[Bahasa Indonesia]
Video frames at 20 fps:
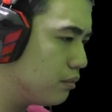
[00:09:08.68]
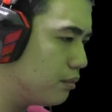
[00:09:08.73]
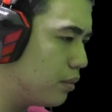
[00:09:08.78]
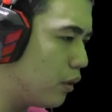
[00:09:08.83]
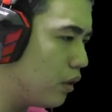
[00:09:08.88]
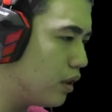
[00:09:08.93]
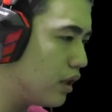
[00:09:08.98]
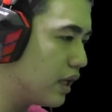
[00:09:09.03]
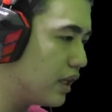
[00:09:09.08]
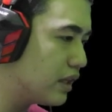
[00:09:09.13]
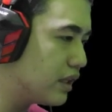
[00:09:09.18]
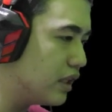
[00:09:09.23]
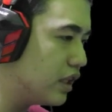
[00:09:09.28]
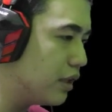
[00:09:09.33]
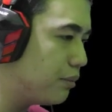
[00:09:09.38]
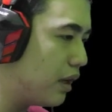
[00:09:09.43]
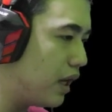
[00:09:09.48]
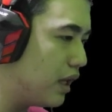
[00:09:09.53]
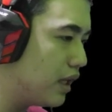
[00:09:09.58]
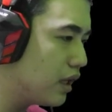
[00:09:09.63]
bawa
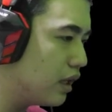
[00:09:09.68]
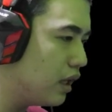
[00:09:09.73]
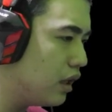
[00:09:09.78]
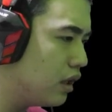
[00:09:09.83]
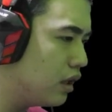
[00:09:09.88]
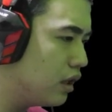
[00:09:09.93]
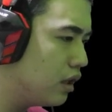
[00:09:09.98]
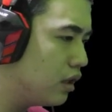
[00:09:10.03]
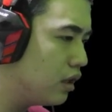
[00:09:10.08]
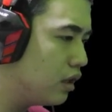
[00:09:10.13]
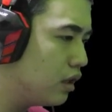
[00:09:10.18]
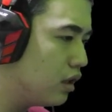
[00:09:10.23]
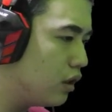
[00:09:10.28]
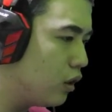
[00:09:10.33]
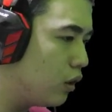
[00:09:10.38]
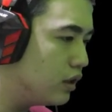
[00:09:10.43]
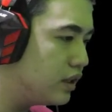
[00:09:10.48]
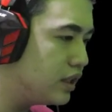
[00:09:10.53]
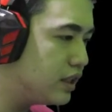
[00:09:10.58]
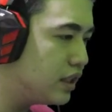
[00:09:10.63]
keretanya balik kah
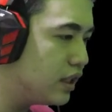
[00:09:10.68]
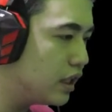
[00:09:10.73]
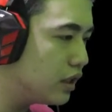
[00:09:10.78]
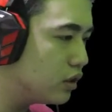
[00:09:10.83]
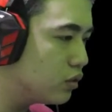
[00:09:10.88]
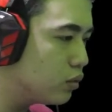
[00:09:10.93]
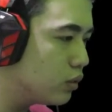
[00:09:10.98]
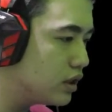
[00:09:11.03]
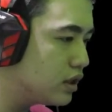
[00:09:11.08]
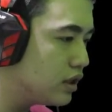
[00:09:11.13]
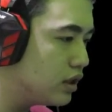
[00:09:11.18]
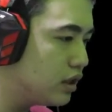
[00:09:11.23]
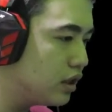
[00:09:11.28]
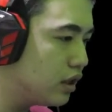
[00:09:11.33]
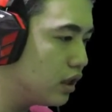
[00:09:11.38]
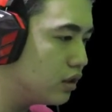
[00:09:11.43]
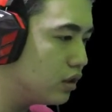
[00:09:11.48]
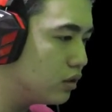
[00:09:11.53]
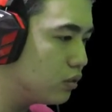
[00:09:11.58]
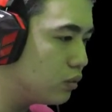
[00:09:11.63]
Oh, di sini ada tuas, di
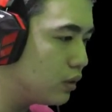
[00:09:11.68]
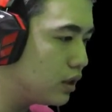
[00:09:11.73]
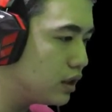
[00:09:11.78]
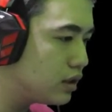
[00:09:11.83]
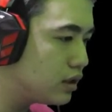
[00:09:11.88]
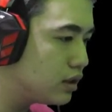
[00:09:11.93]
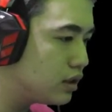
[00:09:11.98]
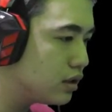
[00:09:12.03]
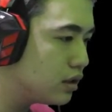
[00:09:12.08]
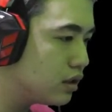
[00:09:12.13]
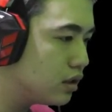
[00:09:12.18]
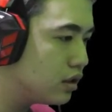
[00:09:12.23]
sini ada tuas.